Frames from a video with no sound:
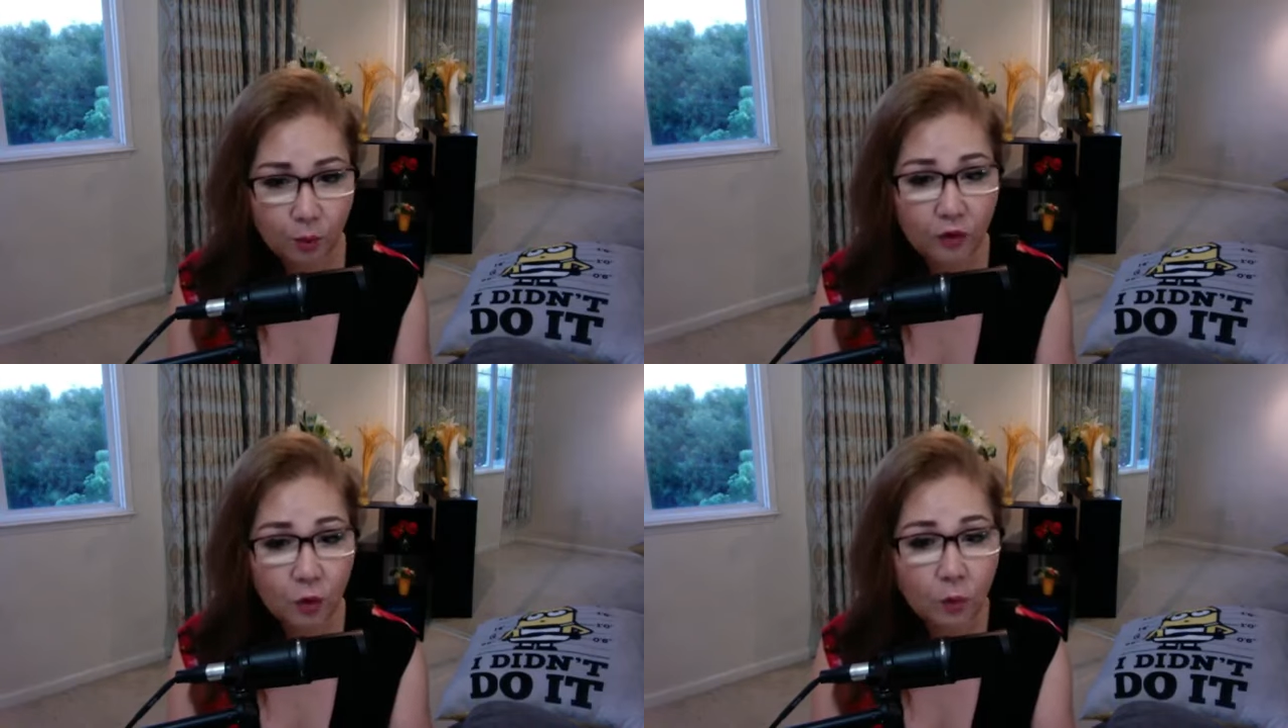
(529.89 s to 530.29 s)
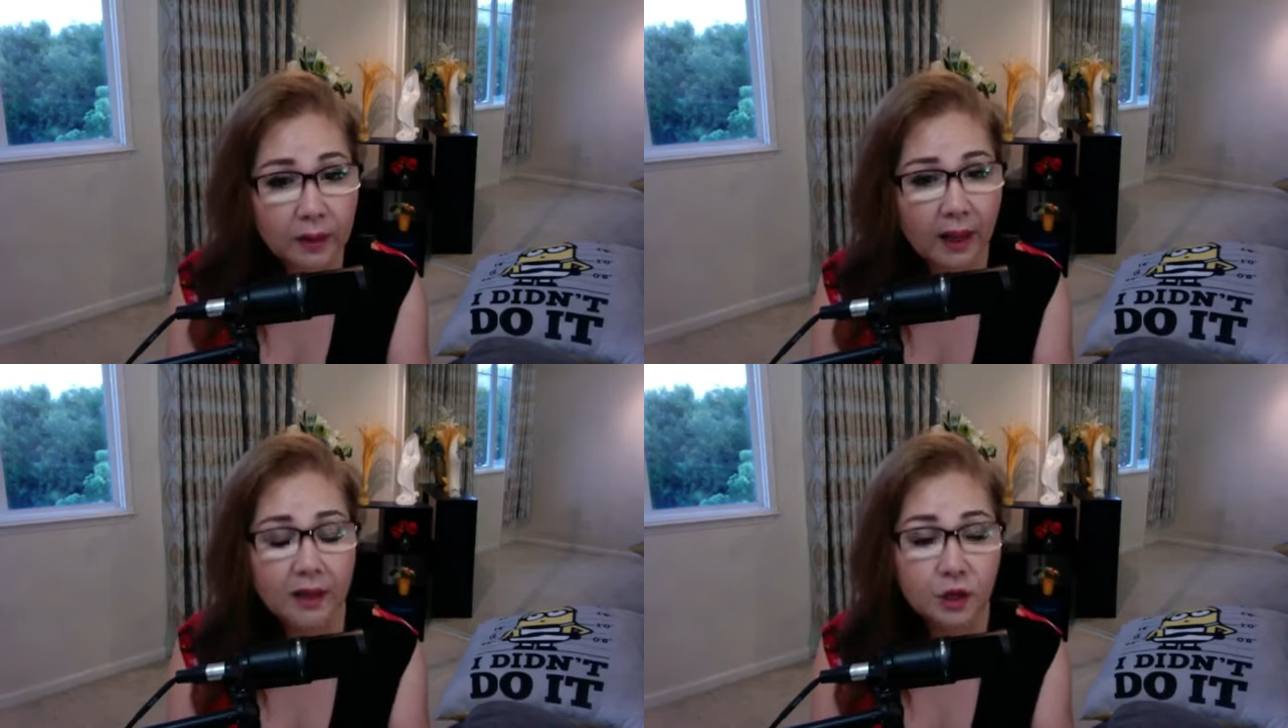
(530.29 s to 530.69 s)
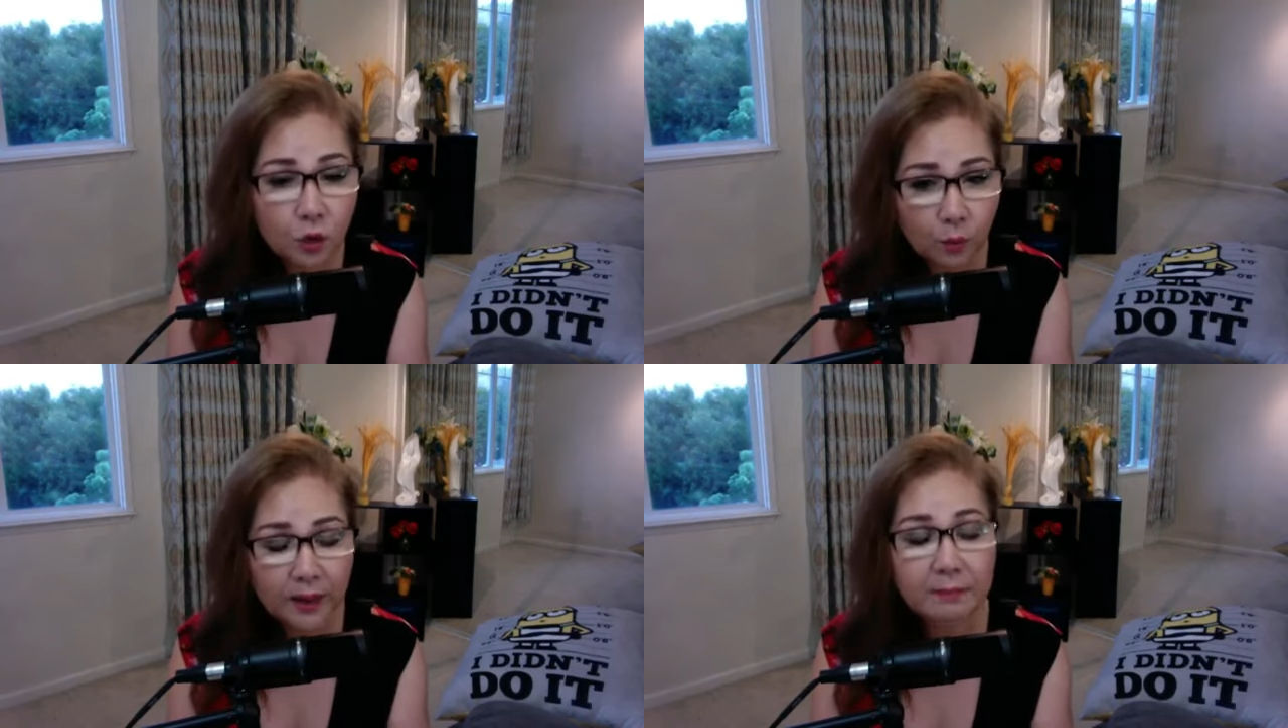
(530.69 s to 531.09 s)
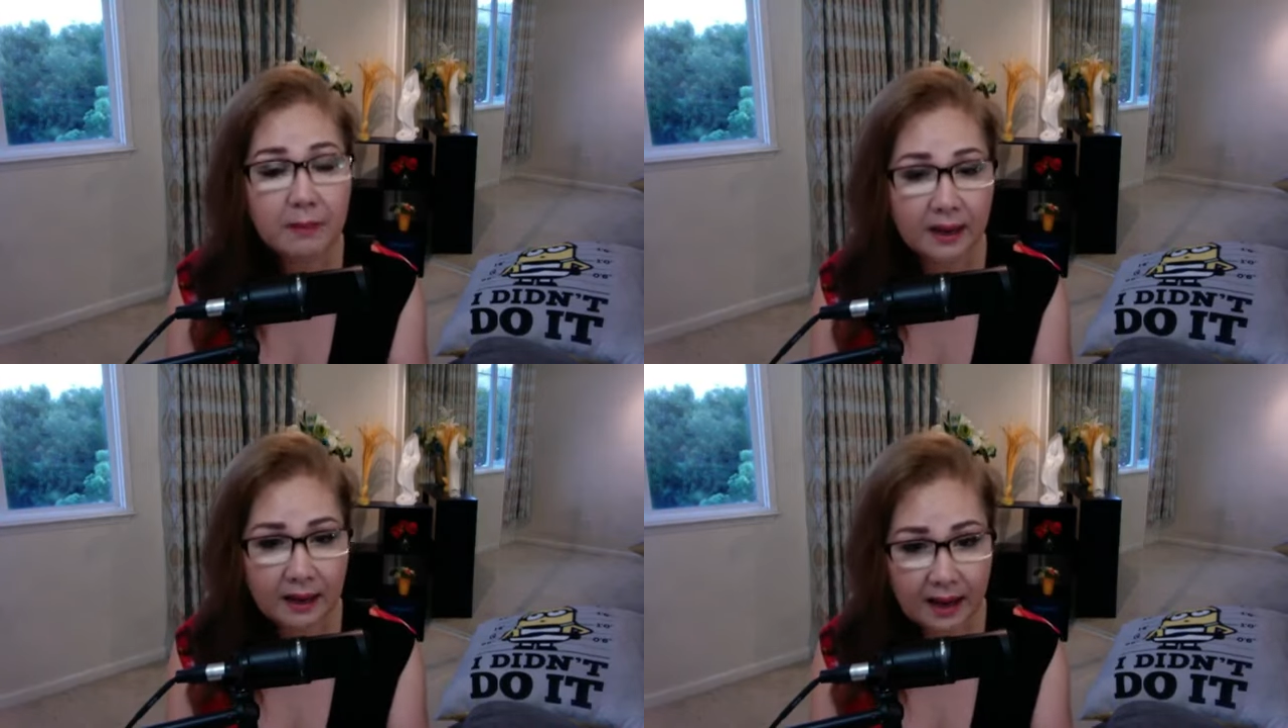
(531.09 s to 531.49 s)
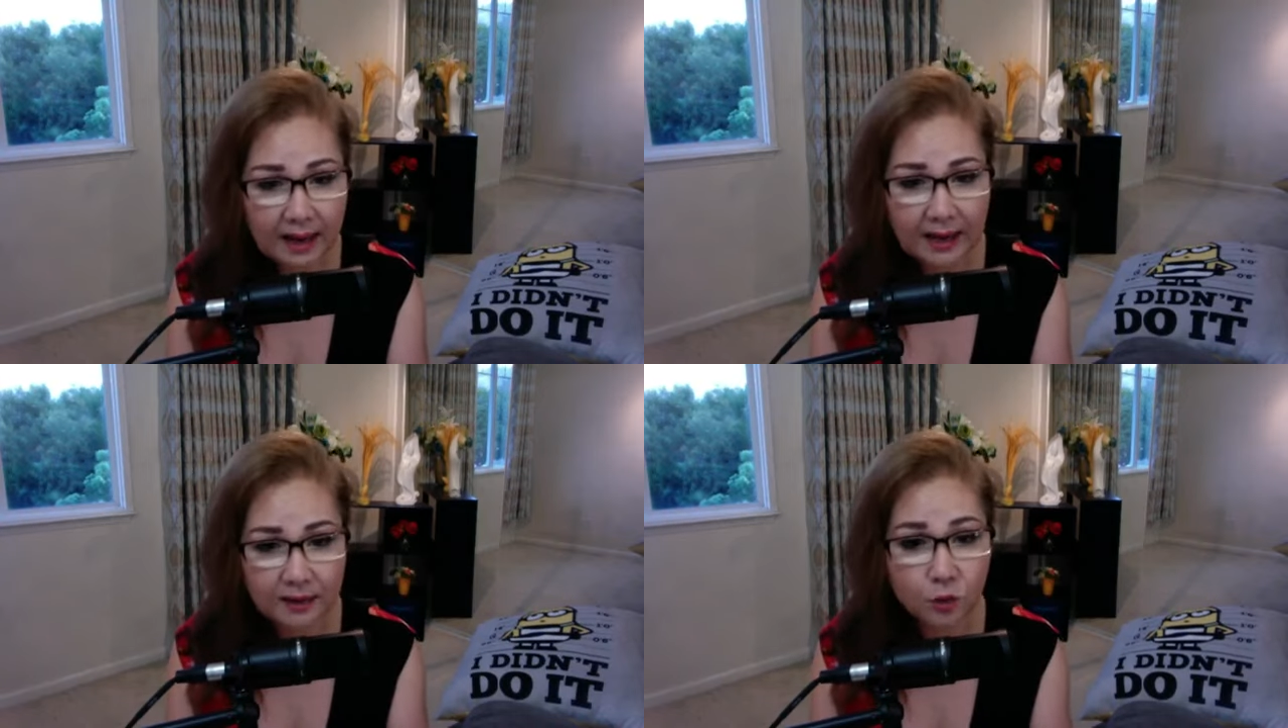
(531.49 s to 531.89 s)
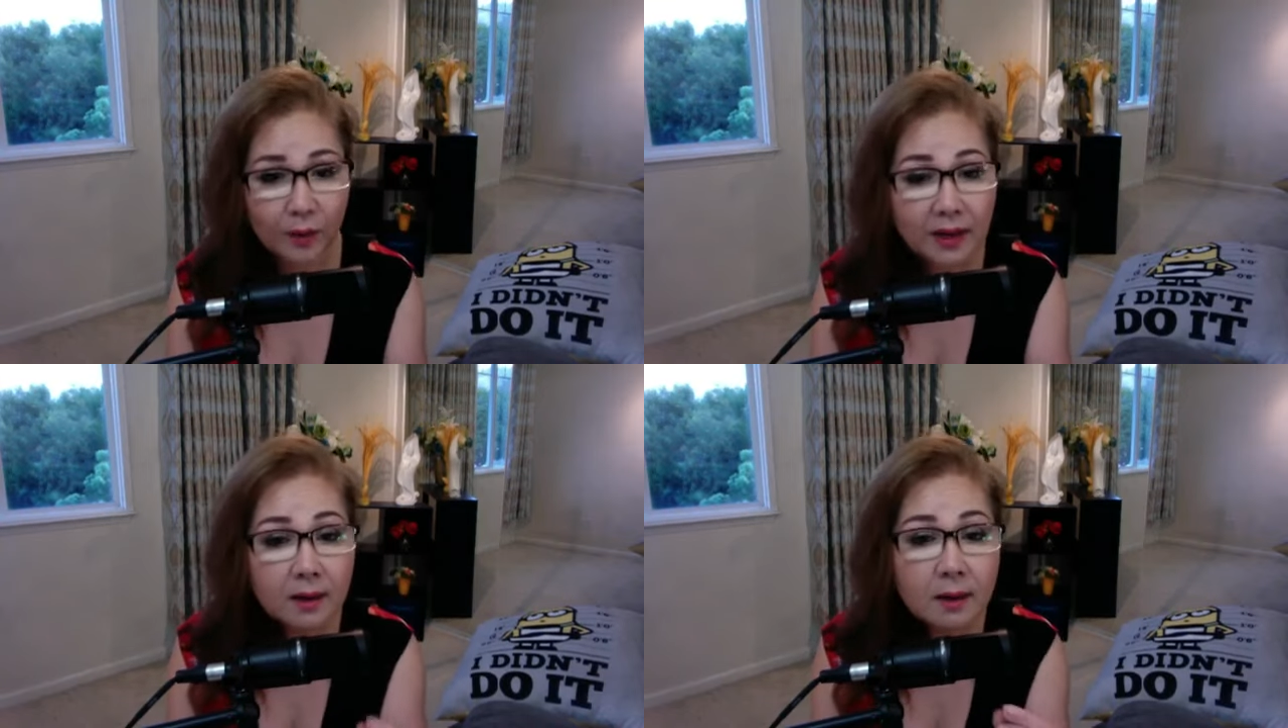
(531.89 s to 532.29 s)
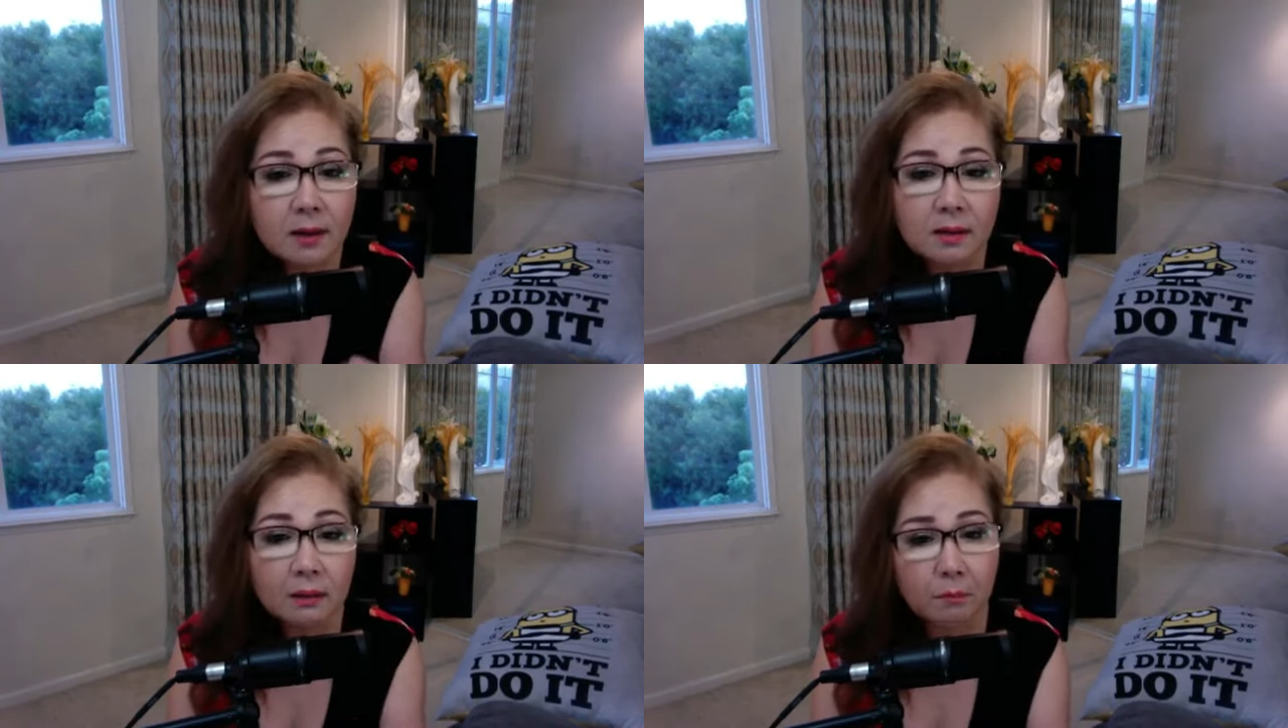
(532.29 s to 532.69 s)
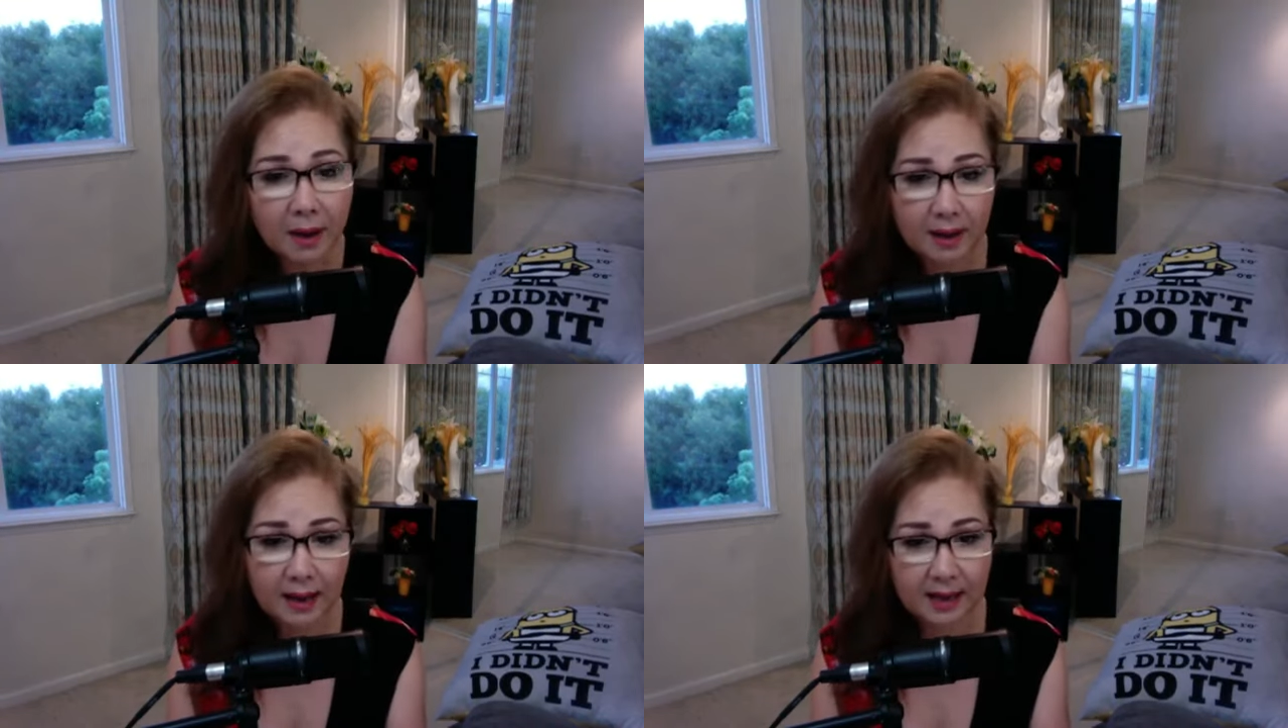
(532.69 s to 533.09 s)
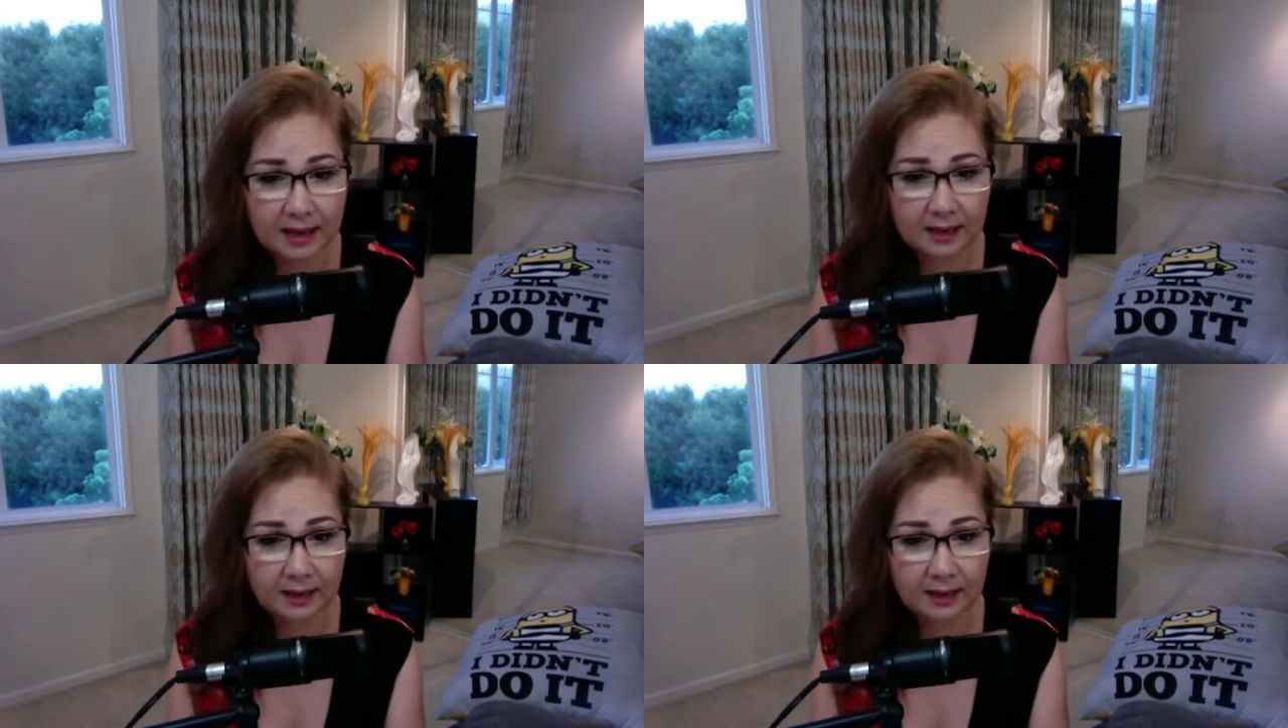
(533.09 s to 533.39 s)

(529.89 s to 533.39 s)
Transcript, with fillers: quý vị cũng có thể dùng cái mặt nạ, dùng cái nước mặt nạ.